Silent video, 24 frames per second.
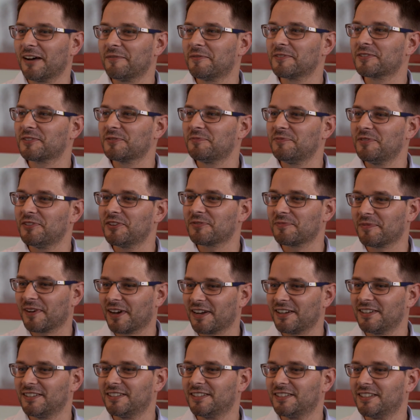aber zumindest
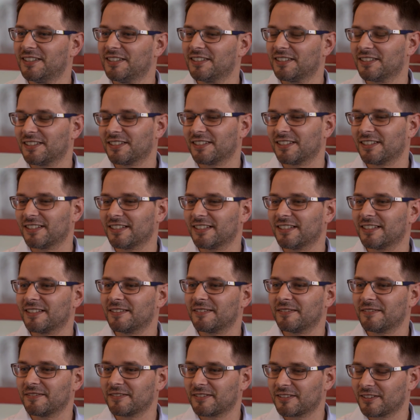mal äh,
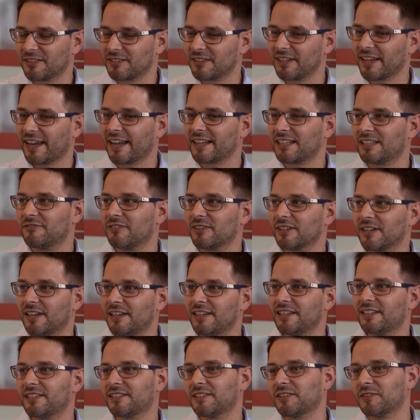der direkte
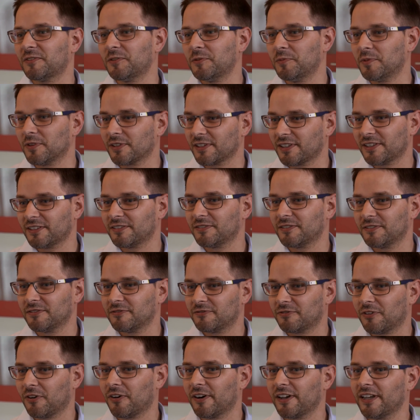Vergleich, Glühbirne
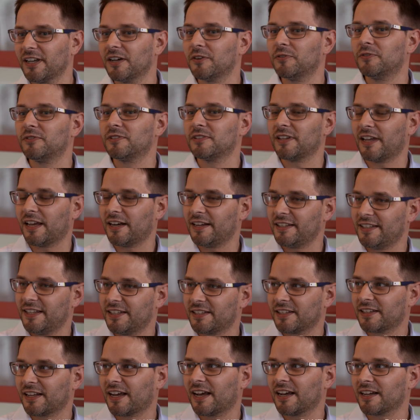vorher und
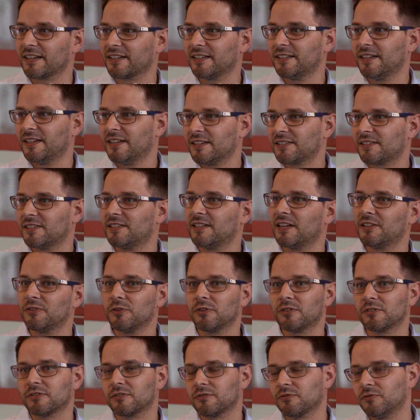LED danach, sind dann
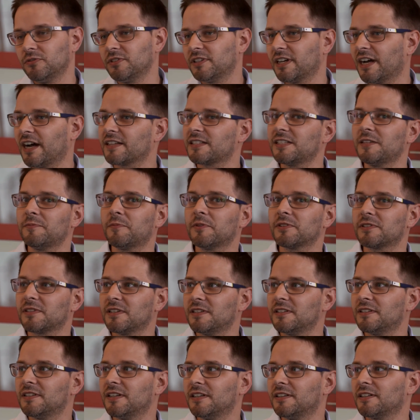doch rund 80 Prozent